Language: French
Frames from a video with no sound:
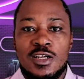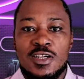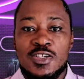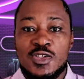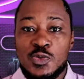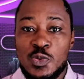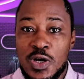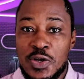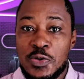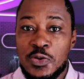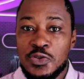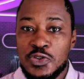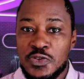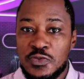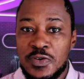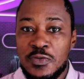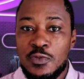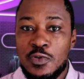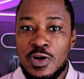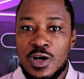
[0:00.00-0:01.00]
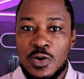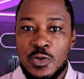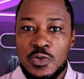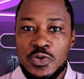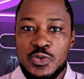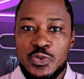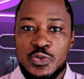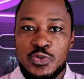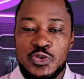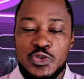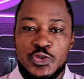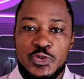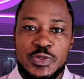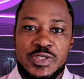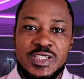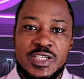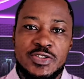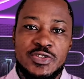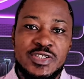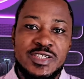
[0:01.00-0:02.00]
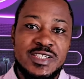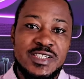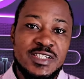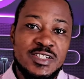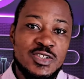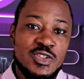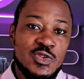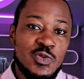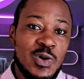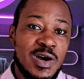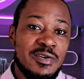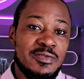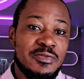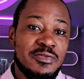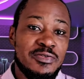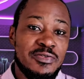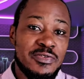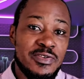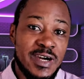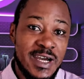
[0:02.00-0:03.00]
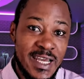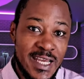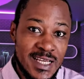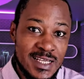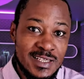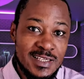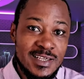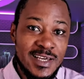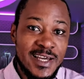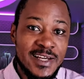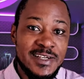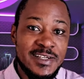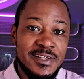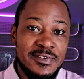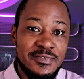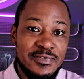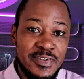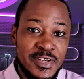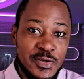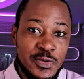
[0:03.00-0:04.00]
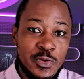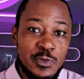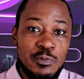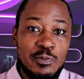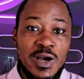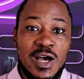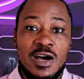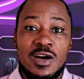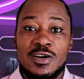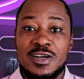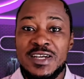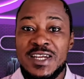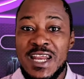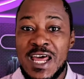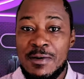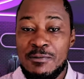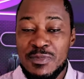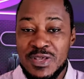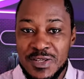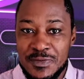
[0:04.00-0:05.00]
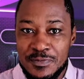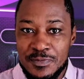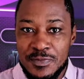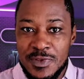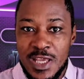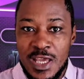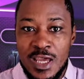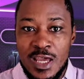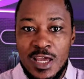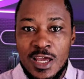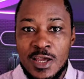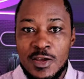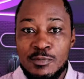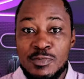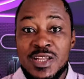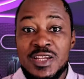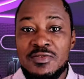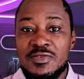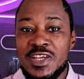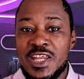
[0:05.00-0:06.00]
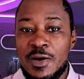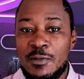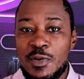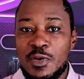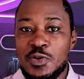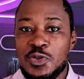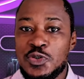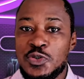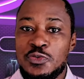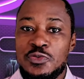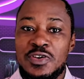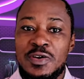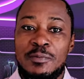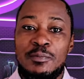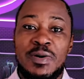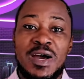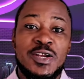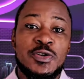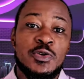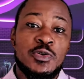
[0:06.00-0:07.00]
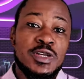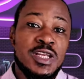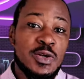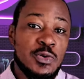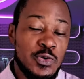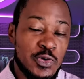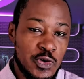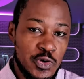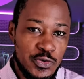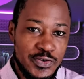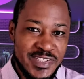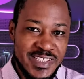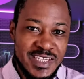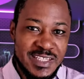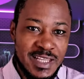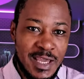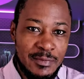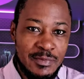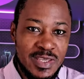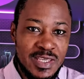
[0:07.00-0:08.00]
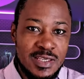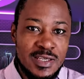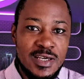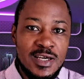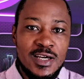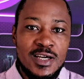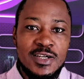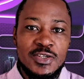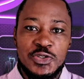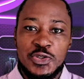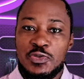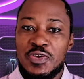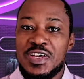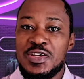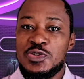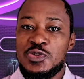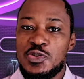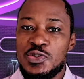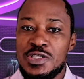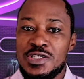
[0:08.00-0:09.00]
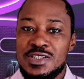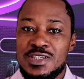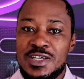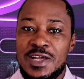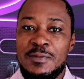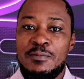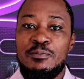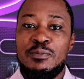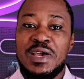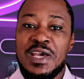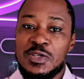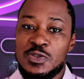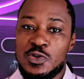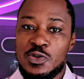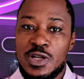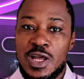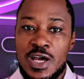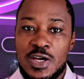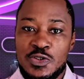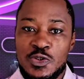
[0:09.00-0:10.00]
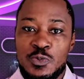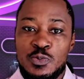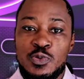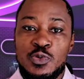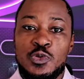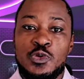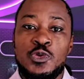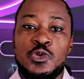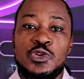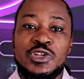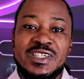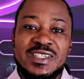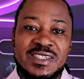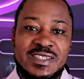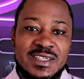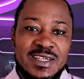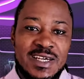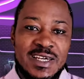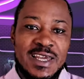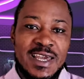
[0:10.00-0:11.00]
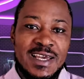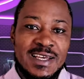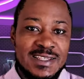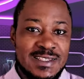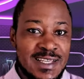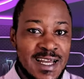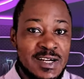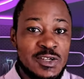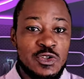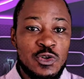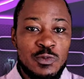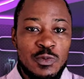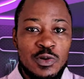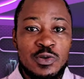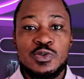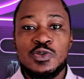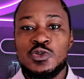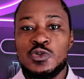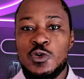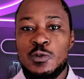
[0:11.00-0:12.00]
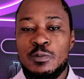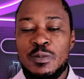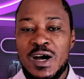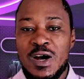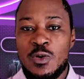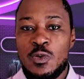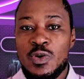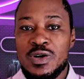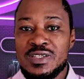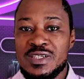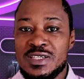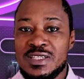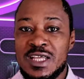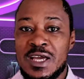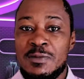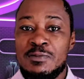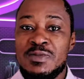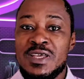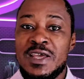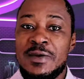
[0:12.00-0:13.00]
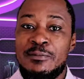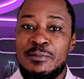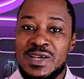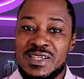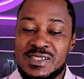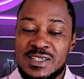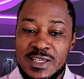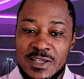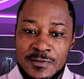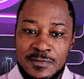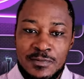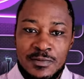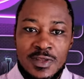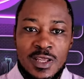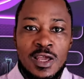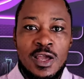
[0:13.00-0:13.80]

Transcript: L'histoire dont je vais vous raconter aujourd'hui, c'est une histoire vraie qui a été vécue par un ami. Bien évidemment, je ne vais pas donner le nom de cet ami, je vais utiliser un personnage pour illustrer exactement ce par quoi cet ami est passé.